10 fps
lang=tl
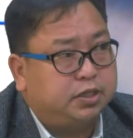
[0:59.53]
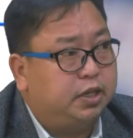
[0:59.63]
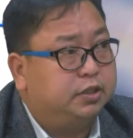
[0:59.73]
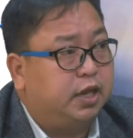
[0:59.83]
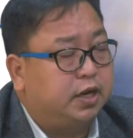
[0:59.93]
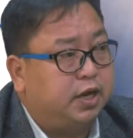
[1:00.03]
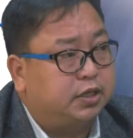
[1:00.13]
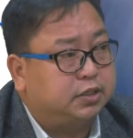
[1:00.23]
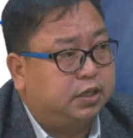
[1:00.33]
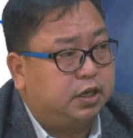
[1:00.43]
sa
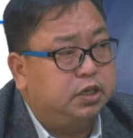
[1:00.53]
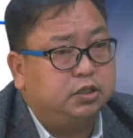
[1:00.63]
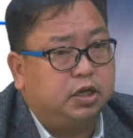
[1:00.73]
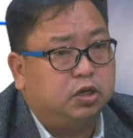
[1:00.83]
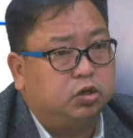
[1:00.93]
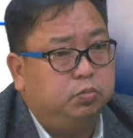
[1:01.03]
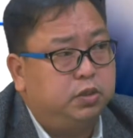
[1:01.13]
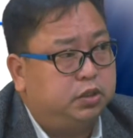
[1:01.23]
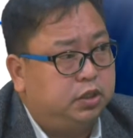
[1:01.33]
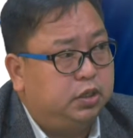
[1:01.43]
intercluster,
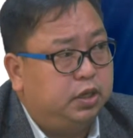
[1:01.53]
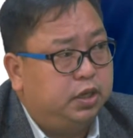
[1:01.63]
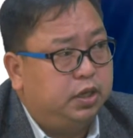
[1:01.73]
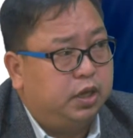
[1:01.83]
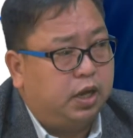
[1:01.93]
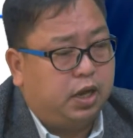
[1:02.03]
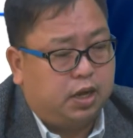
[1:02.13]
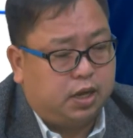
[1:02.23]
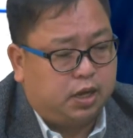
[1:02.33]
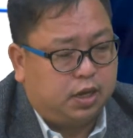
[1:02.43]
intercommittee
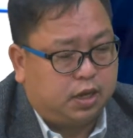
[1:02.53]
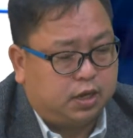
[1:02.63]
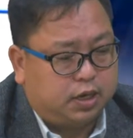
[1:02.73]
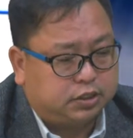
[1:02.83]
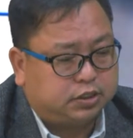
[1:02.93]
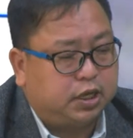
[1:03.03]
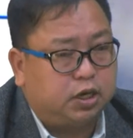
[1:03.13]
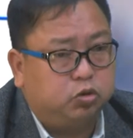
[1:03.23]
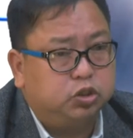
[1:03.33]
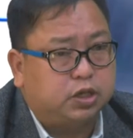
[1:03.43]
uh, cluster
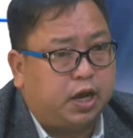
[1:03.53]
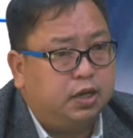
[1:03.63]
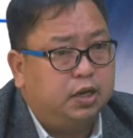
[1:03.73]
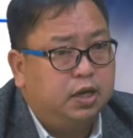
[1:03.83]
na kung saan